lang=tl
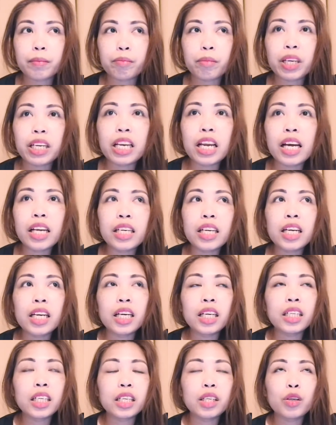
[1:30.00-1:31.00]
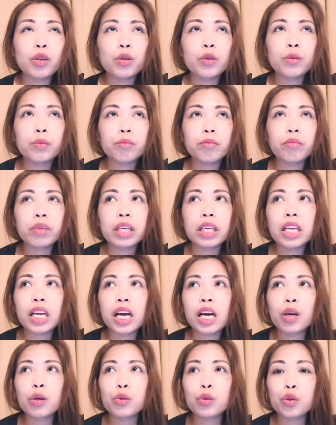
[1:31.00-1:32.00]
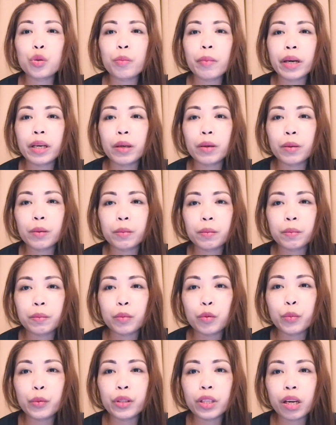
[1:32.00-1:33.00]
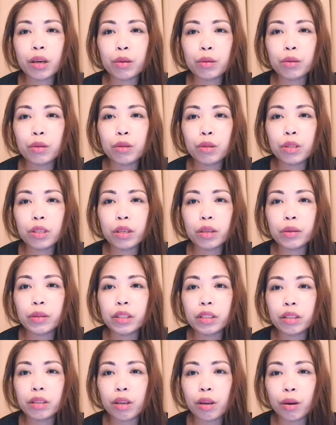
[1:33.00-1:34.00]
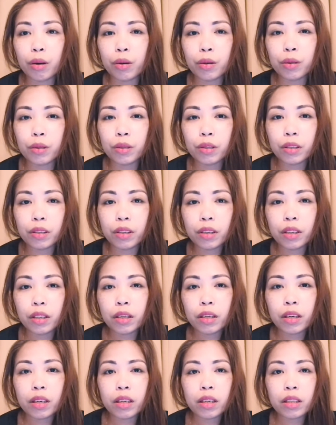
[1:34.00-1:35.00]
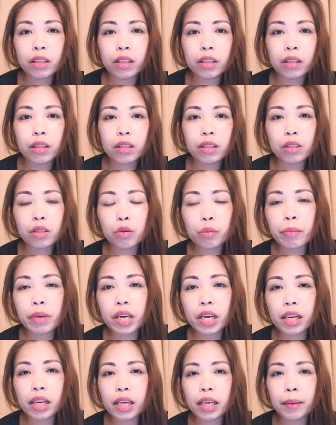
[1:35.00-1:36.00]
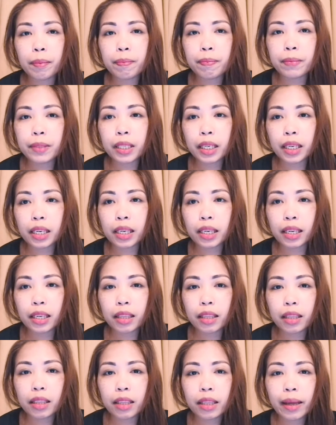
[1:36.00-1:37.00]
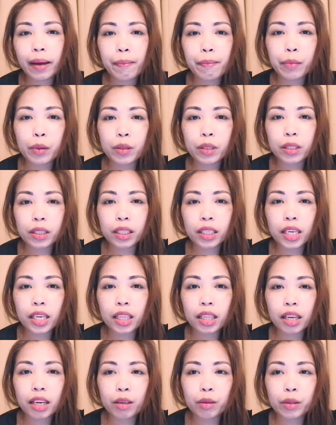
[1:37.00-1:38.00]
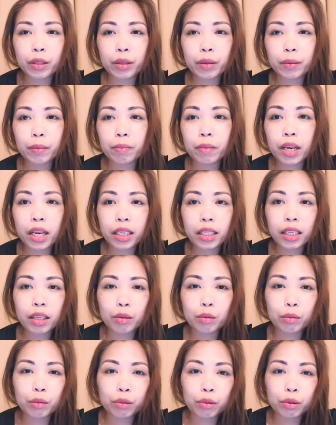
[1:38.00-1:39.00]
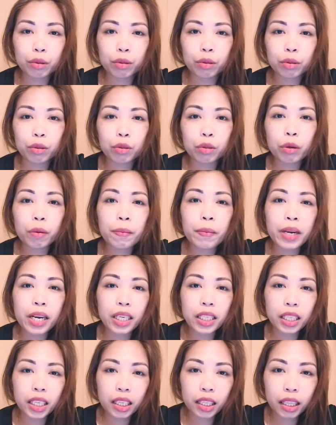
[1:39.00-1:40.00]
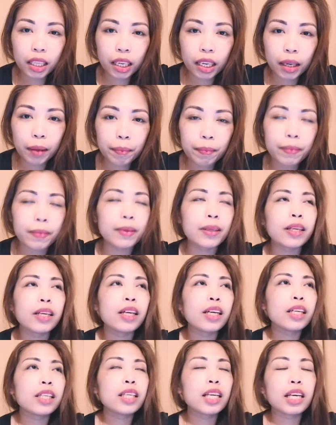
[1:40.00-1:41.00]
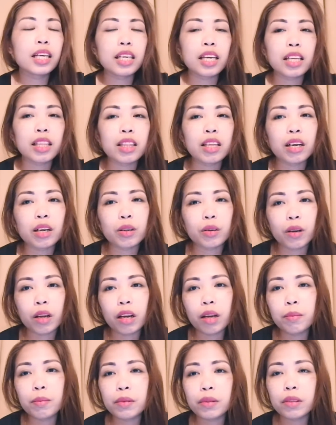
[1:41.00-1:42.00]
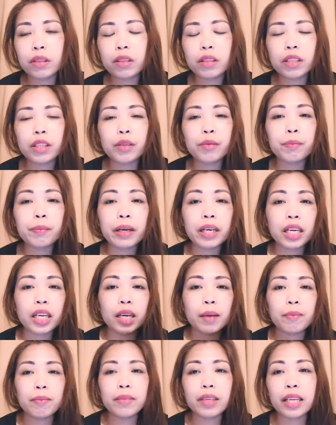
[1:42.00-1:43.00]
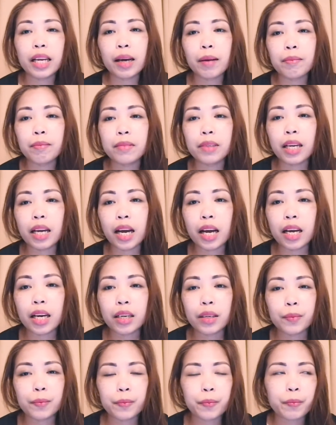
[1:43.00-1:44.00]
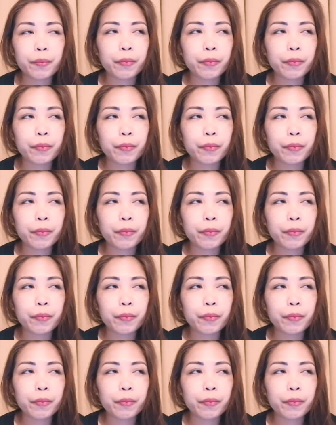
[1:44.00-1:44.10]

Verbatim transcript: bigla na lang ano, bigla akong tumayo. Pumunta ako dun sa window, sumilip saglit, tapos ang kita ko yung malaking usok, sobrang itim. Nakikita ko, alam mo yung pakiramdam na